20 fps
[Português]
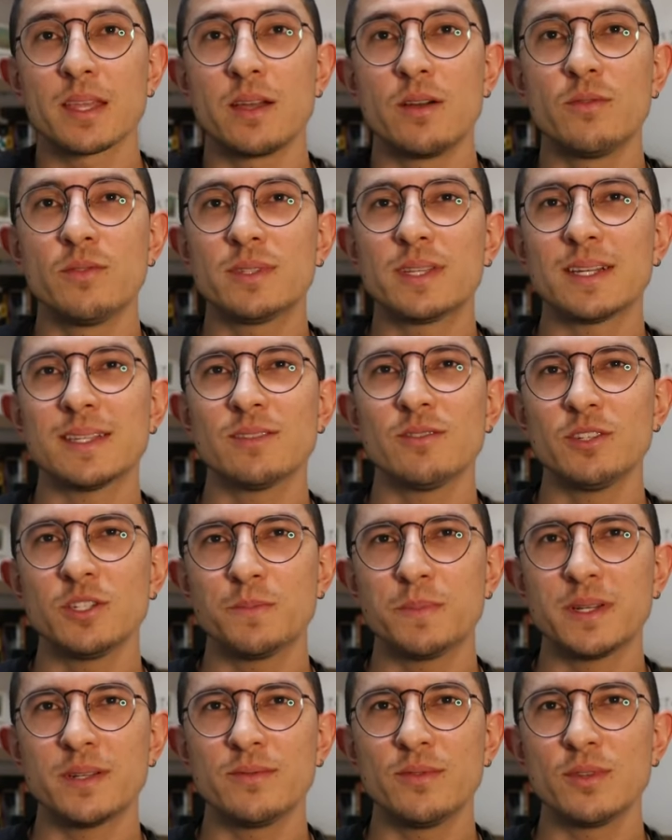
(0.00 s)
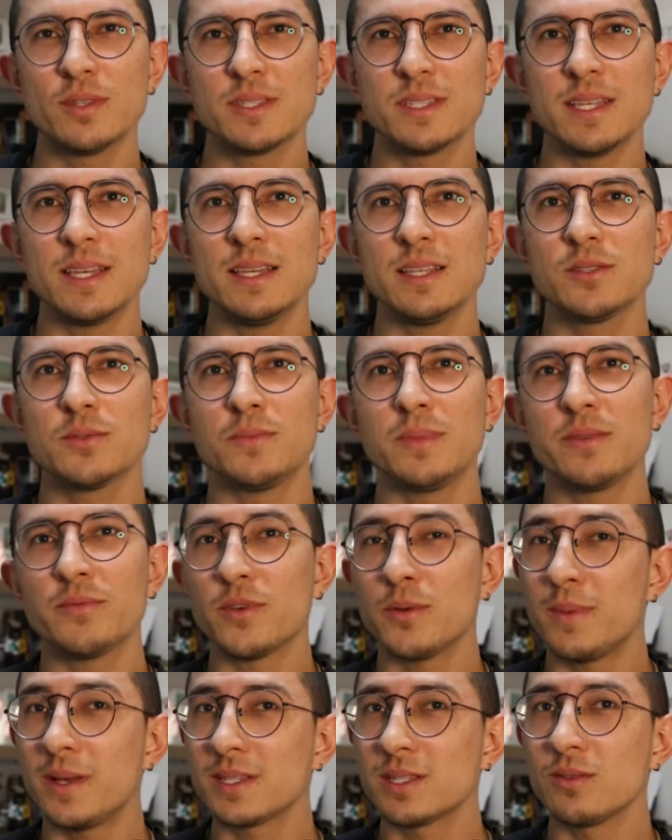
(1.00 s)
Eu vou trazer hoje para vocês uma
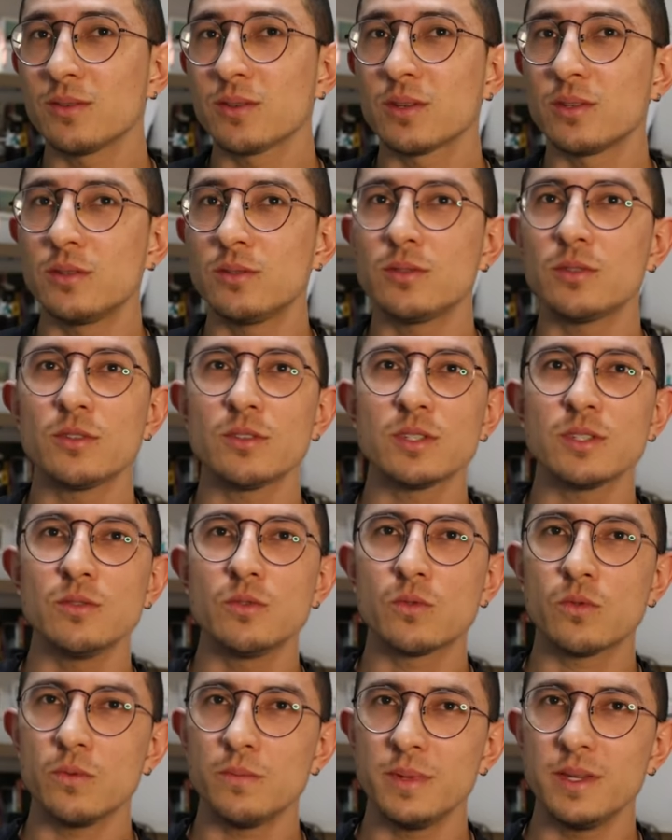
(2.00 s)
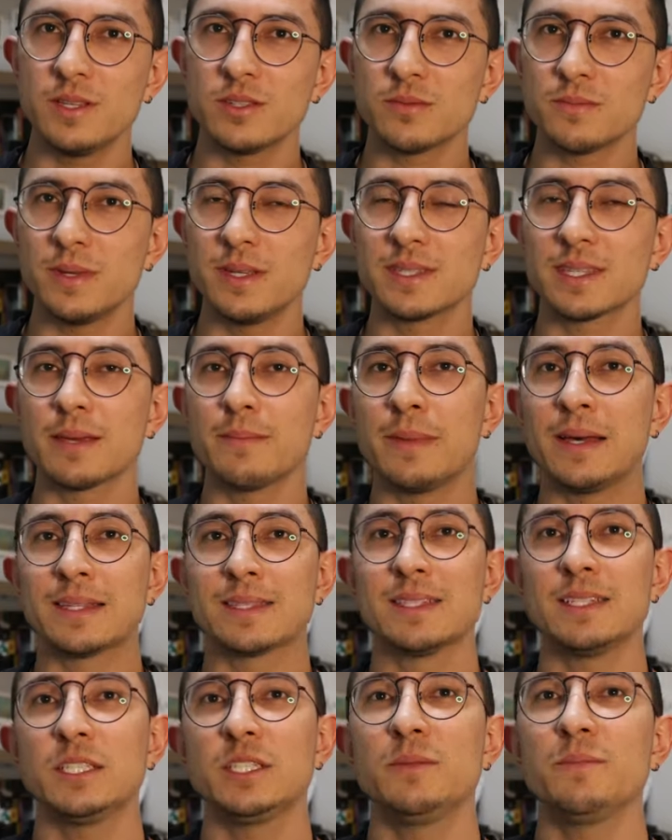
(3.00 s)
informação que eu não trouxe no começo, mas que é
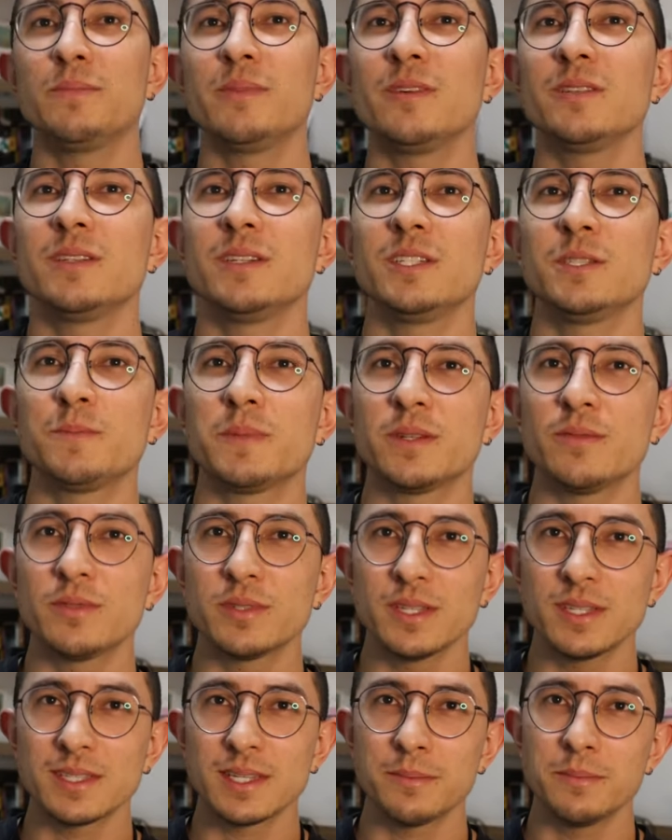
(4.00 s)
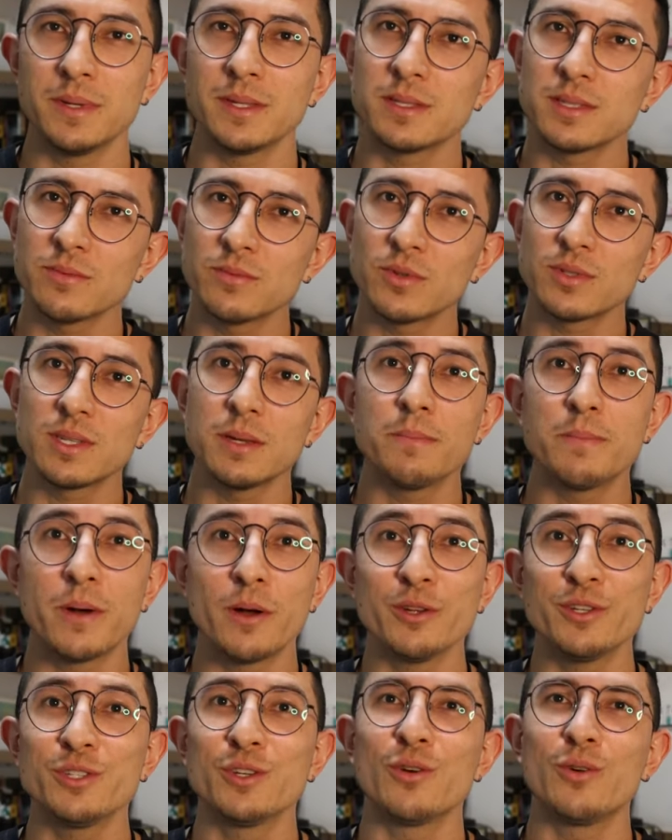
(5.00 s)
bastante importante para você saber se você
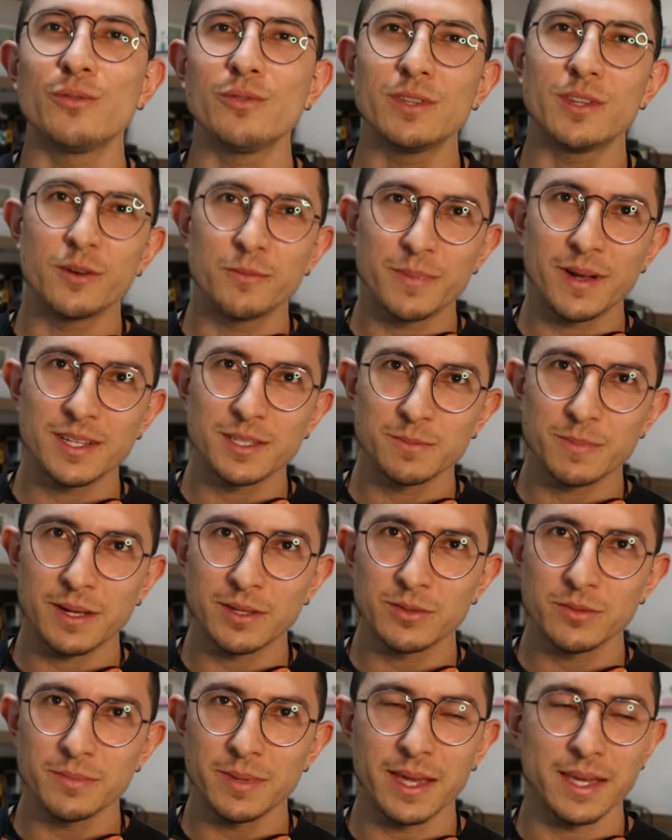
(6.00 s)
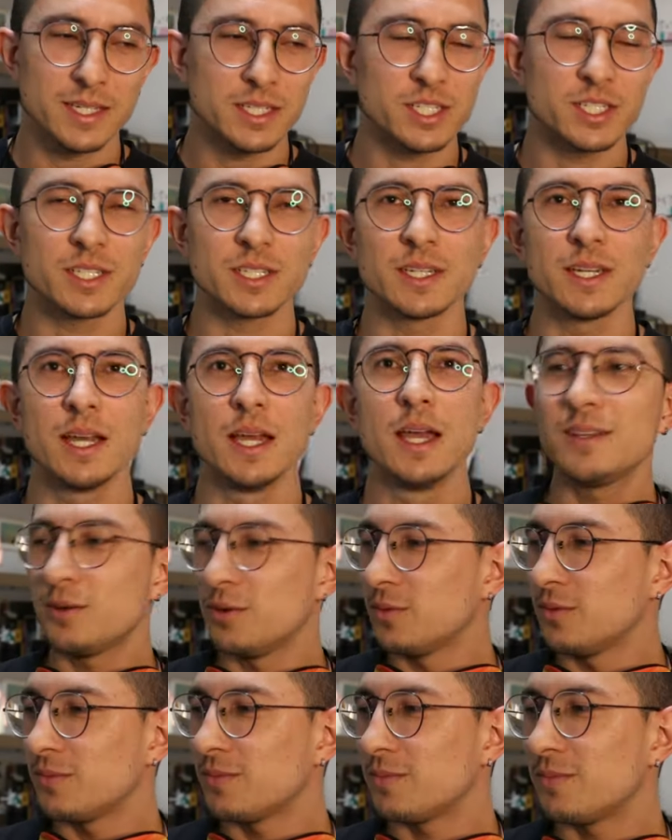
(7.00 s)
pode ou não participar do Match.
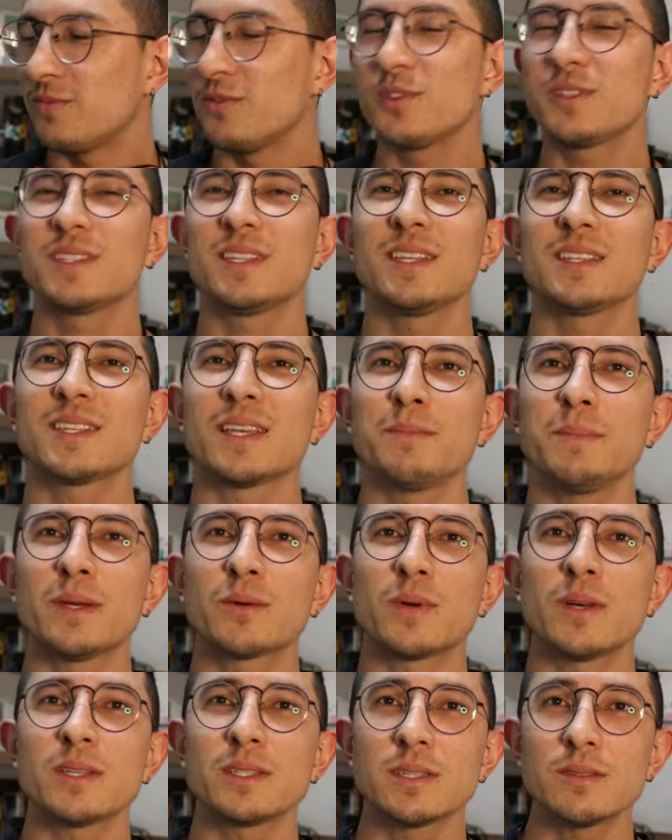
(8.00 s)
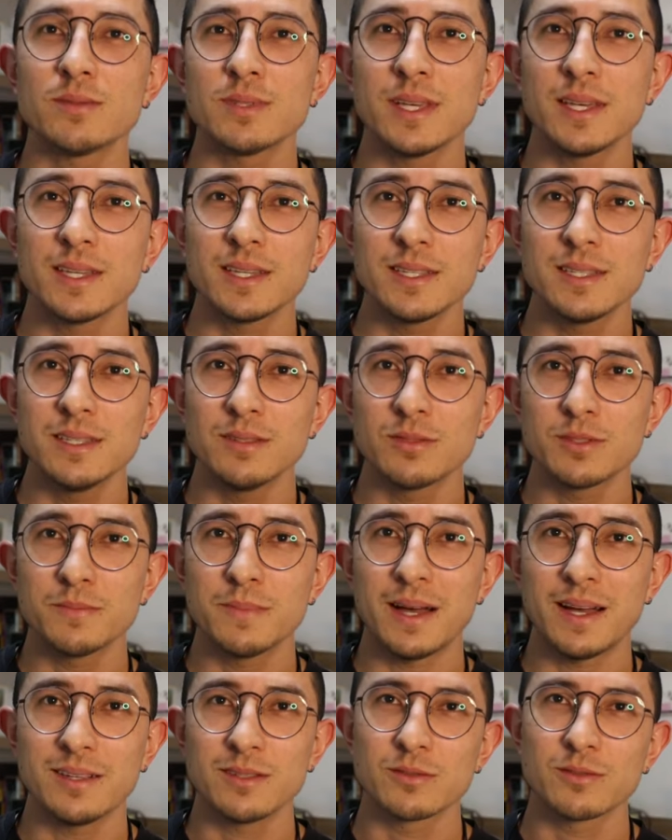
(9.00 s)
Então, você tem que saber quais são os requisitos
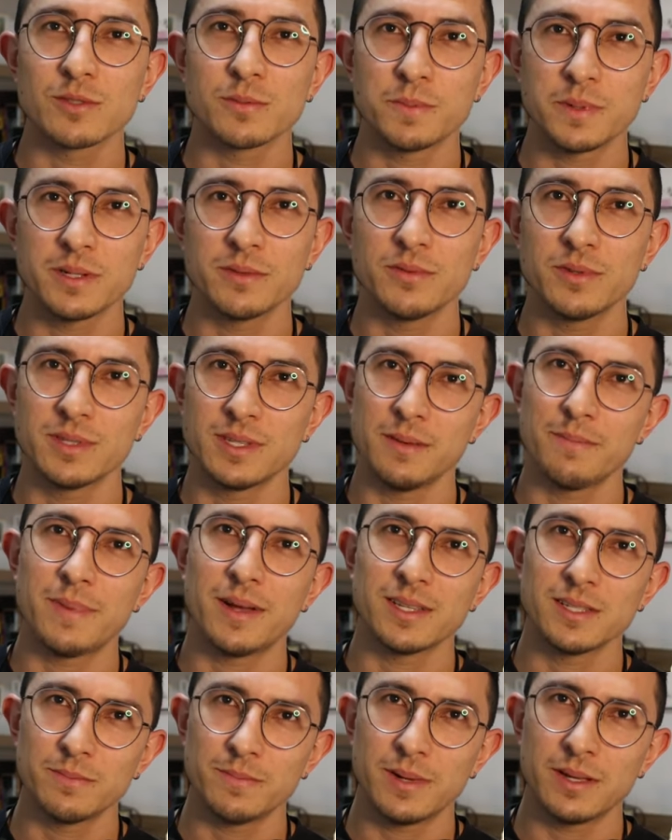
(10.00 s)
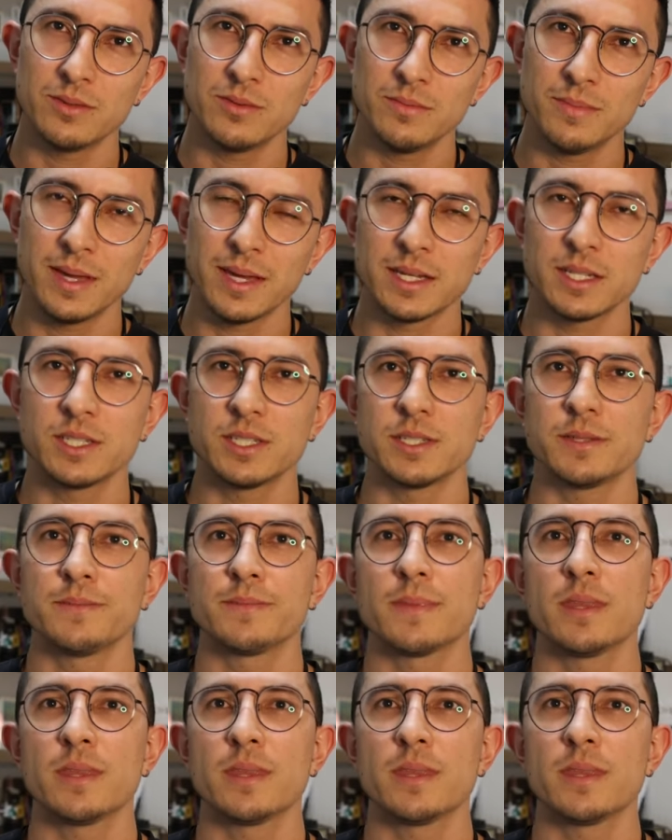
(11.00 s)
básicos para você participar do Match.